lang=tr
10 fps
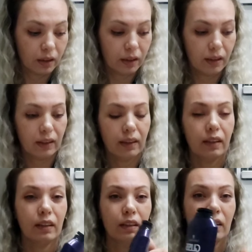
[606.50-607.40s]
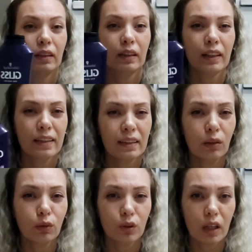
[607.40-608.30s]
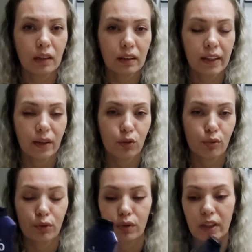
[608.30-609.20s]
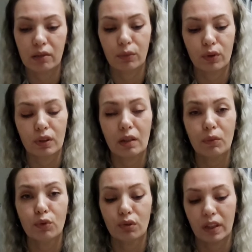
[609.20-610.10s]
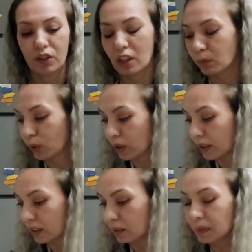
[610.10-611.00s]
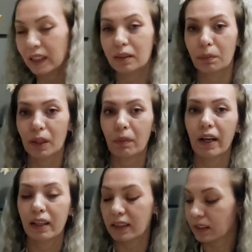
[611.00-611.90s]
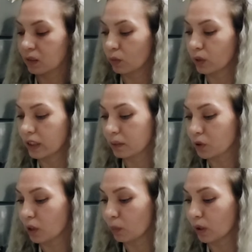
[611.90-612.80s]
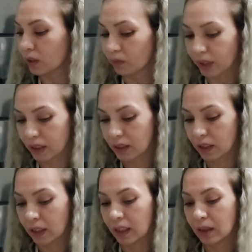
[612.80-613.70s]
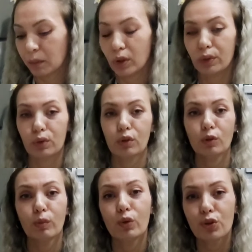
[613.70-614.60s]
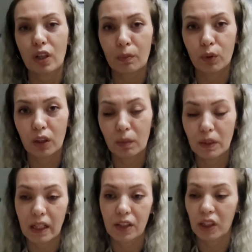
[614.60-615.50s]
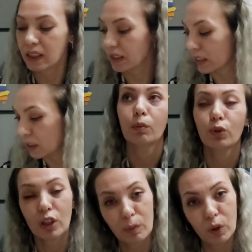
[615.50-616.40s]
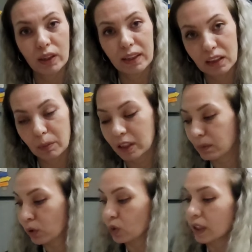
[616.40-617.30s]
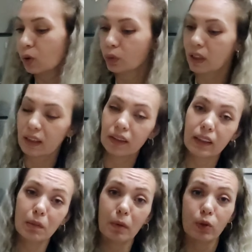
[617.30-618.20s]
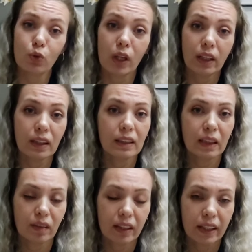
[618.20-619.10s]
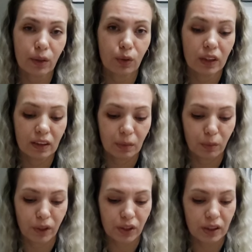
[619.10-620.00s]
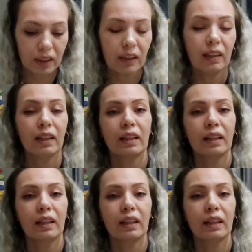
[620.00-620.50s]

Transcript: Eee Gliste 36 liraya düşmüştü yanılmıyorsam. 3 tane şampuan aldım. Zaten benim hali hazırda kullandığım şampuanım var. Biliyorsunuz mor şampuanım sadece azaldı. Mor şampuan da indirime girmiş olsaydı ondan alırdım ama şu anda sevgililer günü indirim başladı.